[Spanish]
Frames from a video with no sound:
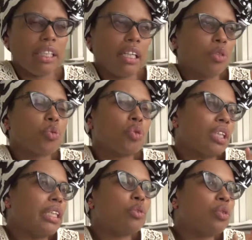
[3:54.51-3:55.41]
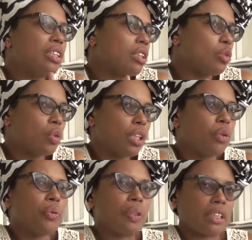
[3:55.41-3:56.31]
de la discusión de lectura y escritura en
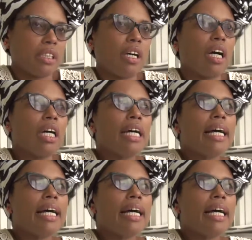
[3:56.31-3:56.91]
la universidad.